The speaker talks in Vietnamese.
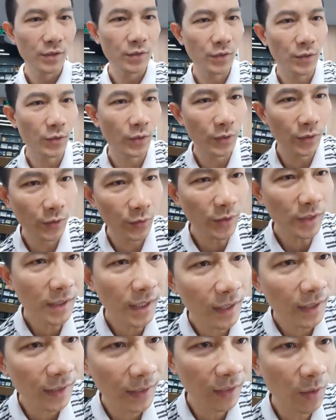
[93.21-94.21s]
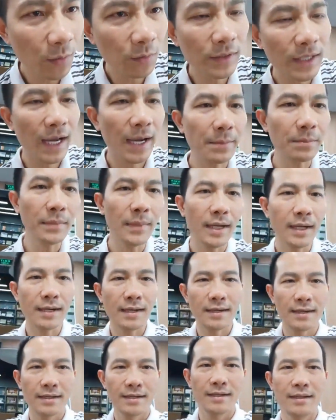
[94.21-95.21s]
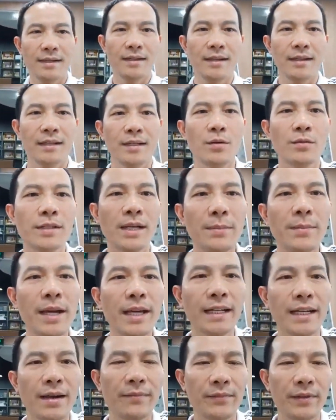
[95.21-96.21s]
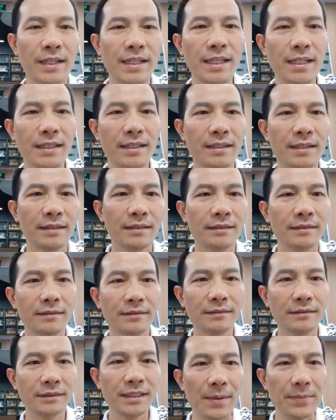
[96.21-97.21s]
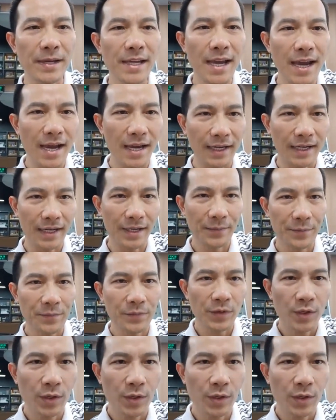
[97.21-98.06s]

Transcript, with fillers: rồi nỗi sợ là không dám hẹn gặp và đi gặp khách hàng này,